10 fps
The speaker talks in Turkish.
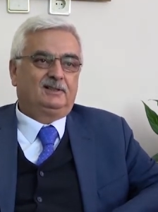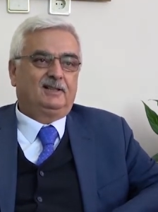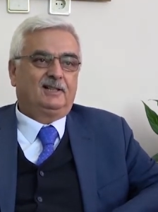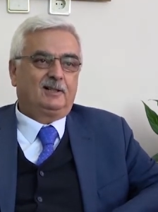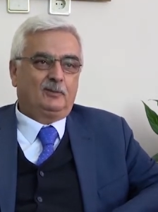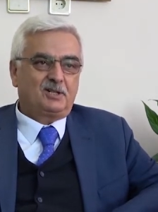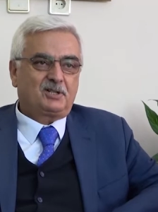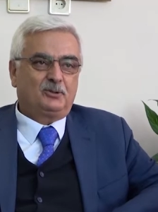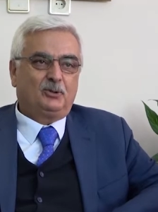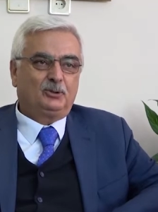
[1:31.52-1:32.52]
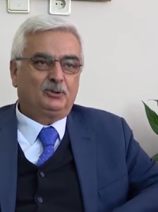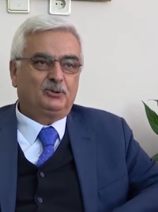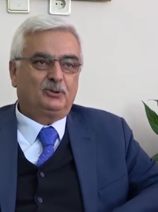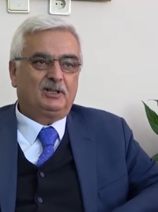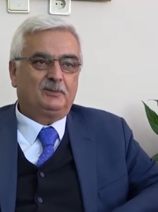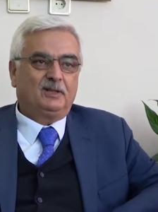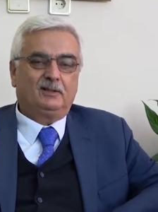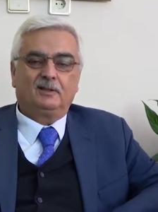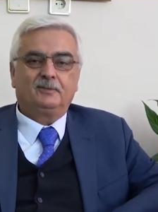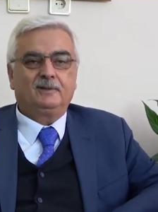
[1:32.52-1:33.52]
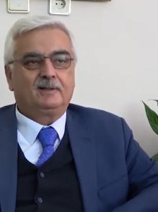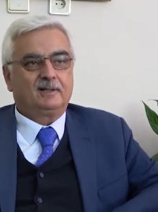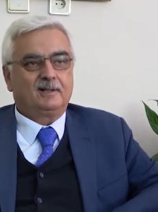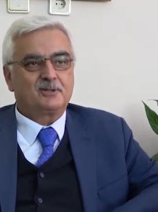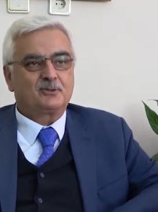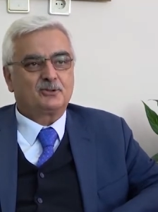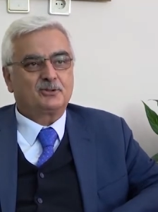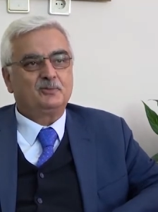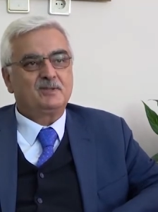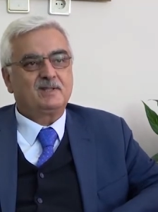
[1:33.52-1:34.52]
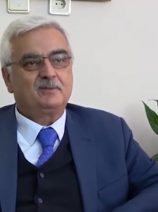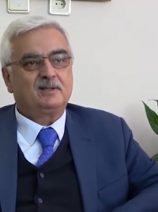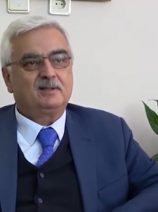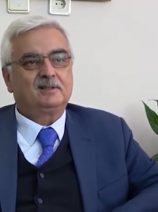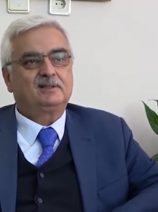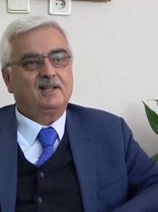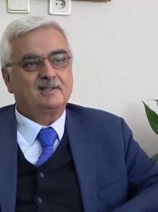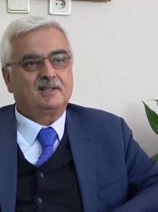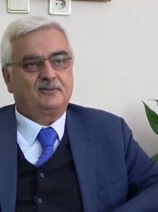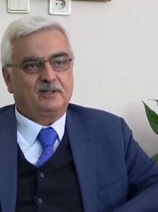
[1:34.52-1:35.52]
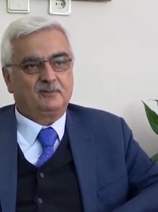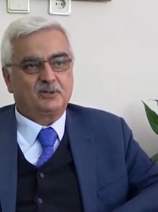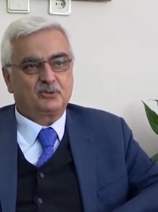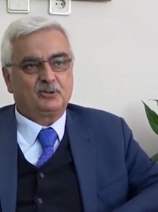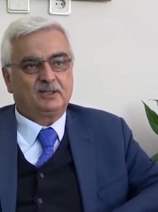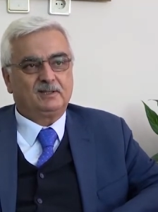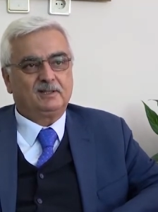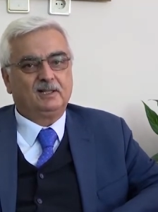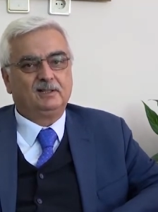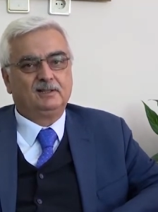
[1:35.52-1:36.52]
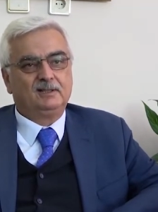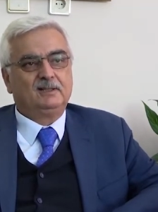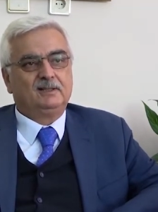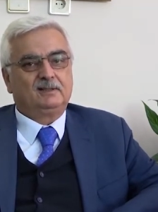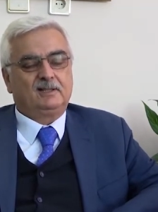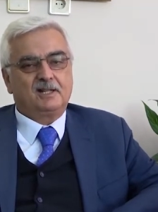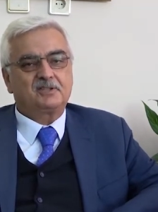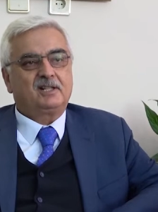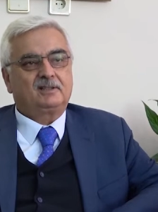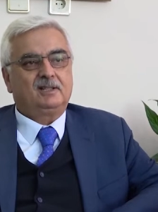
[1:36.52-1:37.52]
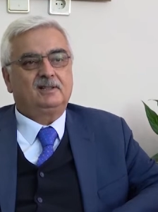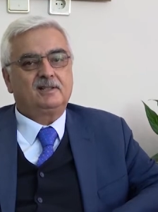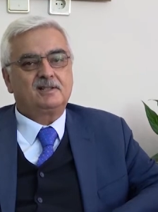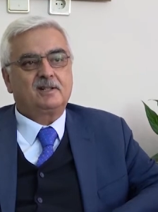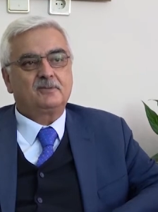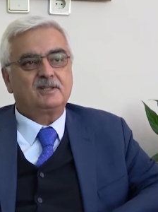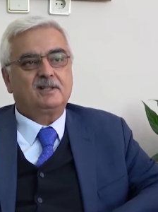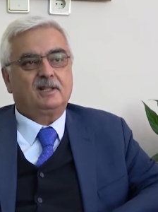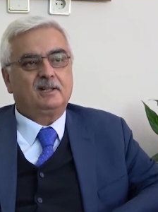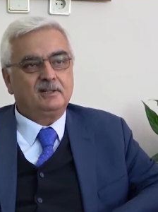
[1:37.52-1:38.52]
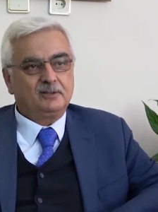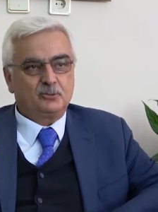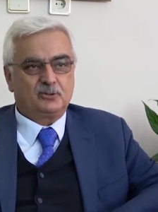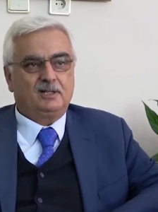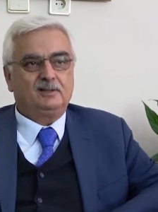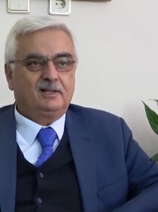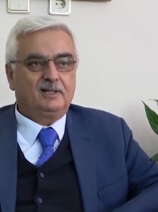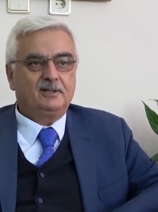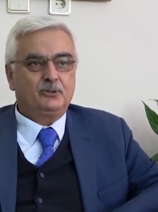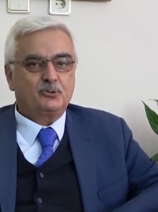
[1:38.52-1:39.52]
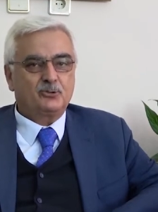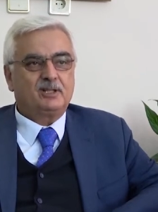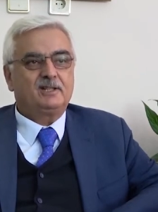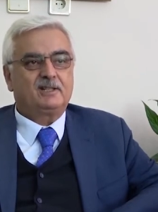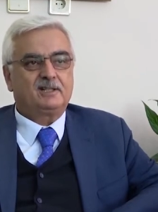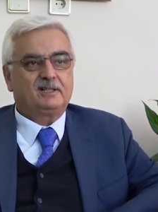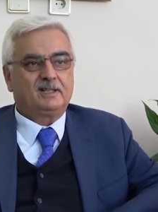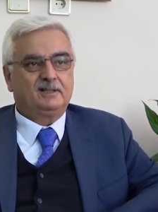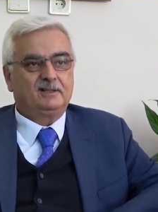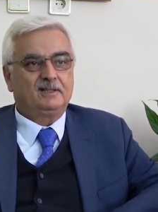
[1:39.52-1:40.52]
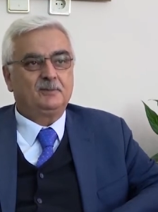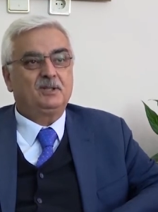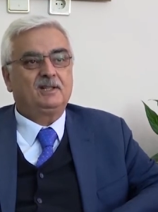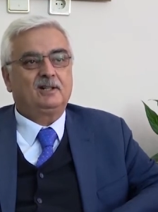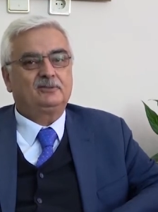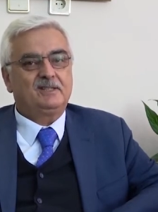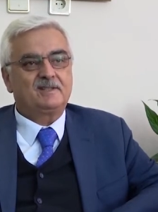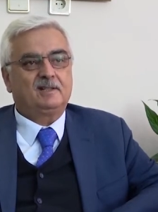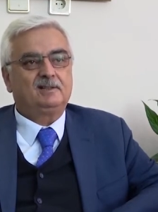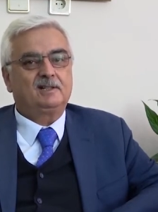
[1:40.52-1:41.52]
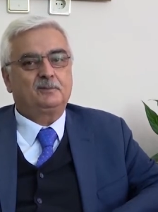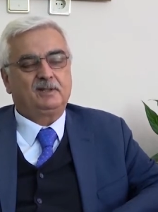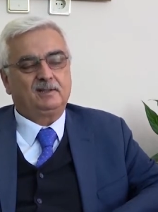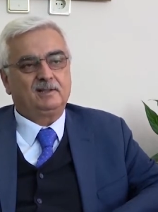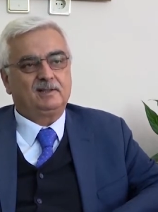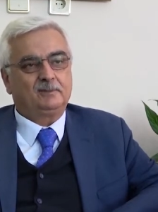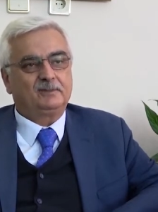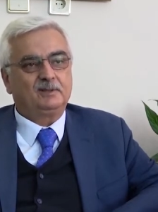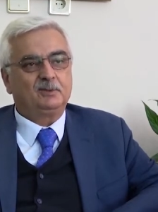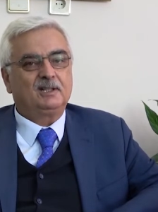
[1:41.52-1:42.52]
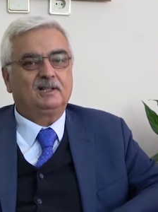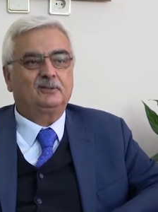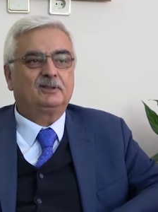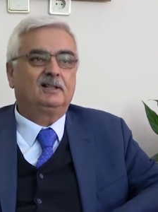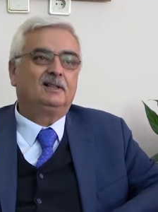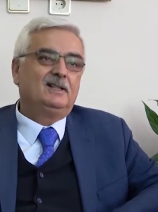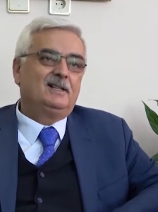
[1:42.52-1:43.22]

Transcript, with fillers: daire başkanı olduğu dönemde Allah bin kere razı olsun bize bir destek vermek suretiyle gerçekten ilçemizin en güzel, en güzde yerinde bir tarafta insanların piknik yaptığı, bir tarafta